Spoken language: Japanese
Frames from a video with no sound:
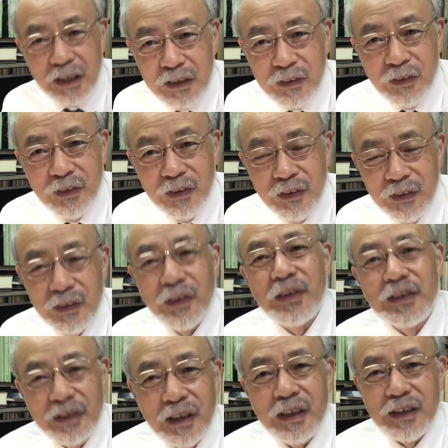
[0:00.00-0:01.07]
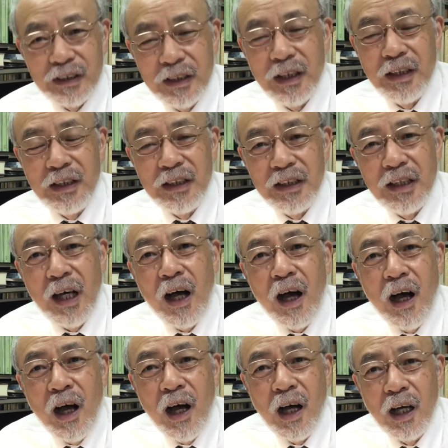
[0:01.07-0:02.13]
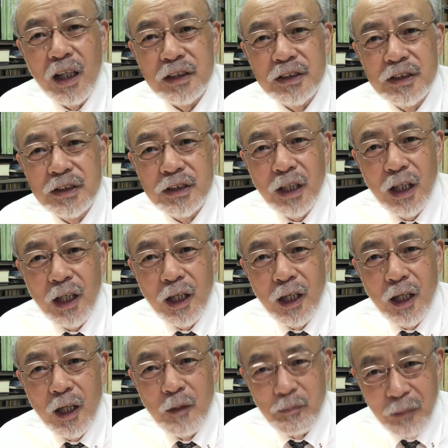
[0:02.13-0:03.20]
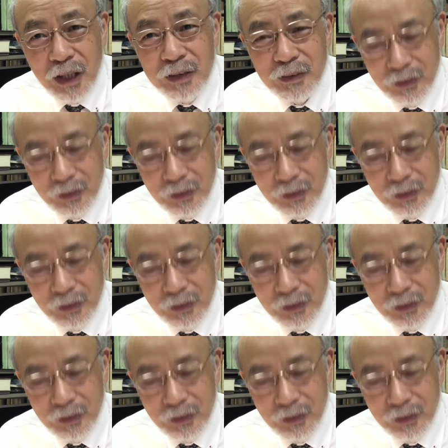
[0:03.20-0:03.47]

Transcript: いとこう言ったですよね「いだあがっちゃあんま」と